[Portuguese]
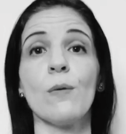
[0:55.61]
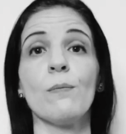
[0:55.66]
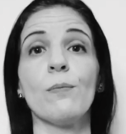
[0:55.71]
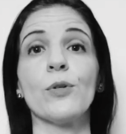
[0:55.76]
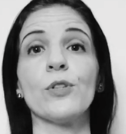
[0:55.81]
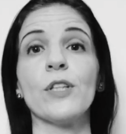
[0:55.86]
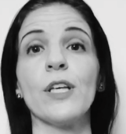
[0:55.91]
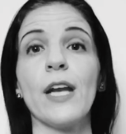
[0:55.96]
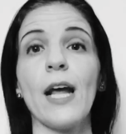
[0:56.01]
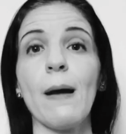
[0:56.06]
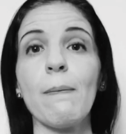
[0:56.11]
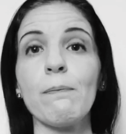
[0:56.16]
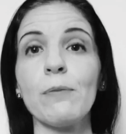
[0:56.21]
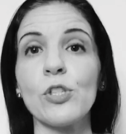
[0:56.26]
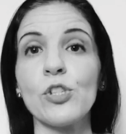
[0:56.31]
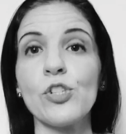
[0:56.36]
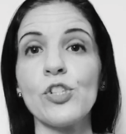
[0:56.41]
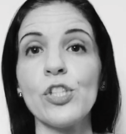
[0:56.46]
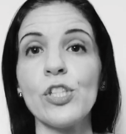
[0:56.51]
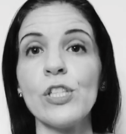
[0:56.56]
Poderá
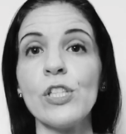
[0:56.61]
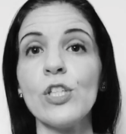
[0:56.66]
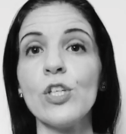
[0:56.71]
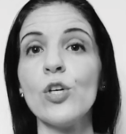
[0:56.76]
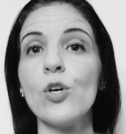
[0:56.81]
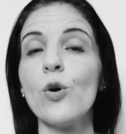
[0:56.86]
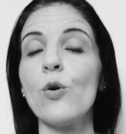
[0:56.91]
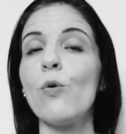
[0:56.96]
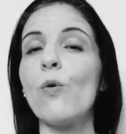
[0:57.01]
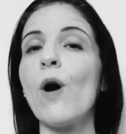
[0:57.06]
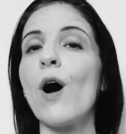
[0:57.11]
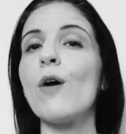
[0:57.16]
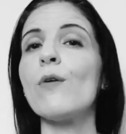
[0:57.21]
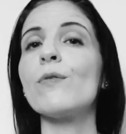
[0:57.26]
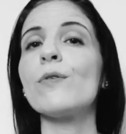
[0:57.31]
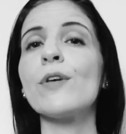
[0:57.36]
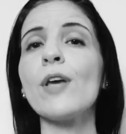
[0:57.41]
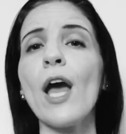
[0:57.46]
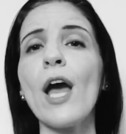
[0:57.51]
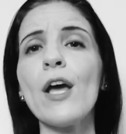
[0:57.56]
pedir
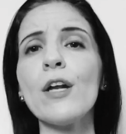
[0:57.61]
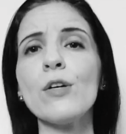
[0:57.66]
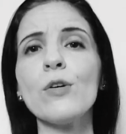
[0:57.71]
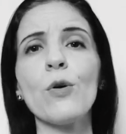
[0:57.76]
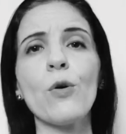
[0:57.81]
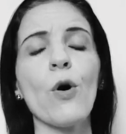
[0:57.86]
qualquer